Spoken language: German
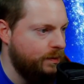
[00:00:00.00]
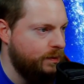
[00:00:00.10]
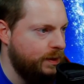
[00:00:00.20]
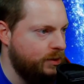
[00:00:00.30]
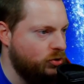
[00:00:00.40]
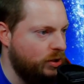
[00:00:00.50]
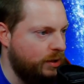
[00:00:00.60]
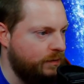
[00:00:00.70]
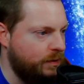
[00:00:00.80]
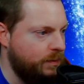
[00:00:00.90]
Jetzt
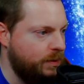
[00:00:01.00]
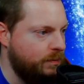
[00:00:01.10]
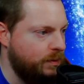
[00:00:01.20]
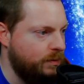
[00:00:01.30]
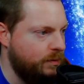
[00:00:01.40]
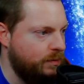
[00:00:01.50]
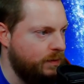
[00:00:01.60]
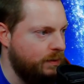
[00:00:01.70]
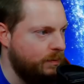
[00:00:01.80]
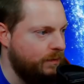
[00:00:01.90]
straft er mich mit, es
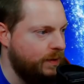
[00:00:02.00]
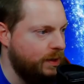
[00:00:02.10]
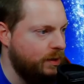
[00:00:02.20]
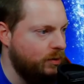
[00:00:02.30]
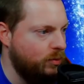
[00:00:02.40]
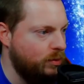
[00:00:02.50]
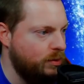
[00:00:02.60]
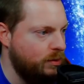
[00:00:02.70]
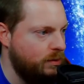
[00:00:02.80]
werden immer weniger rote.